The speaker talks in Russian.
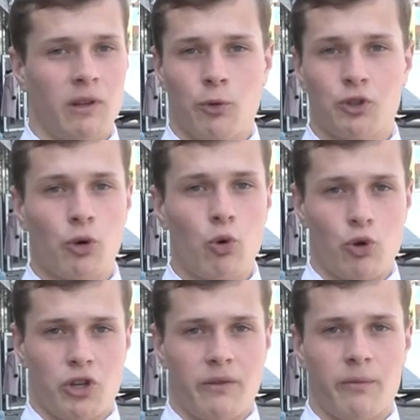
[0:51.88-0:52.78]
было просто
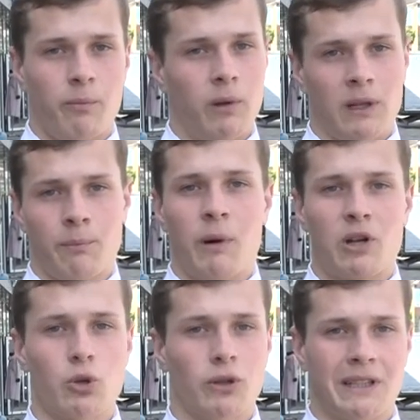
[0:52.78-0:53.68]
куча. Было
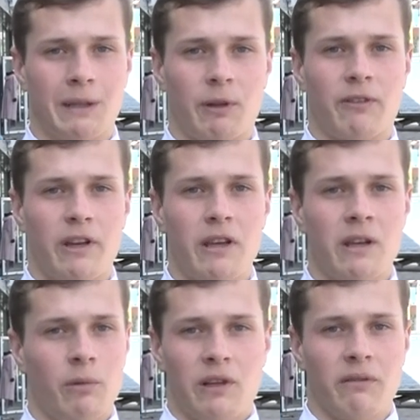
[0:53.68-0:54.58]
большое столпотворение,
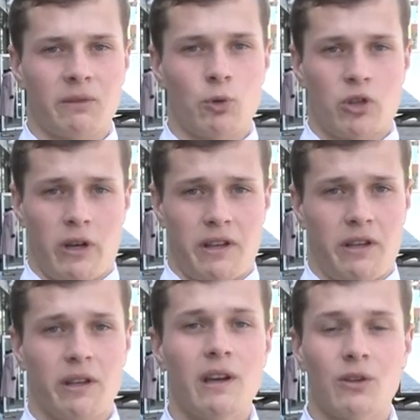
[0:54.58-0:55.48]
было невозможно ходить.
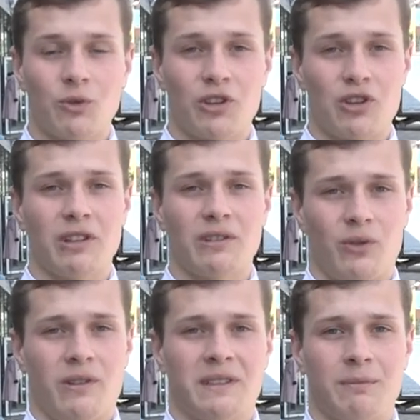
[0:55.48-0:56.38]
Но сейчас все
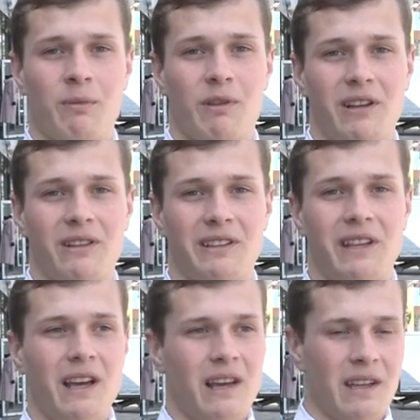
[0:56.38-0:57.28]
гораздо поменялось.
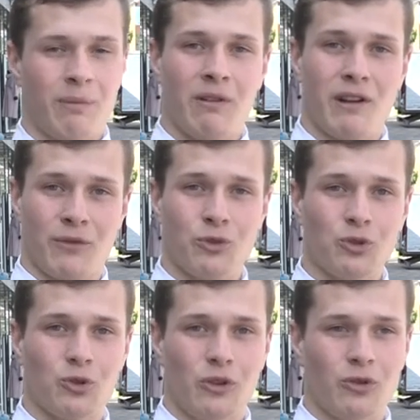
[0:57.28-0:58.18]
Направление в ту
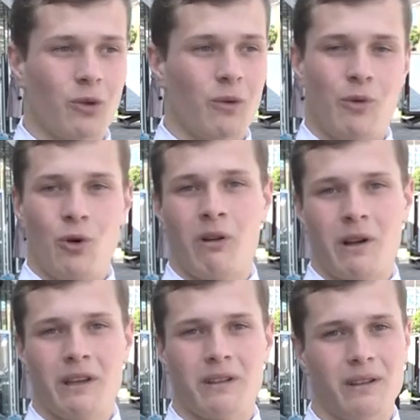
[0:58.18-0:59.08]
сторону, проволок
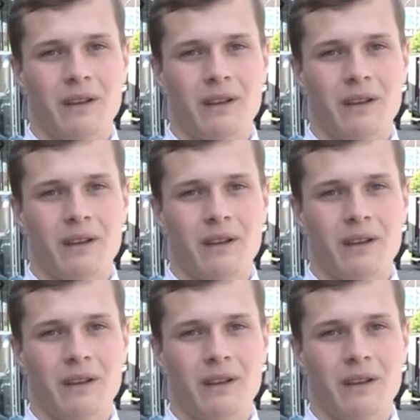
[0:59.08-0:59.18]
нет.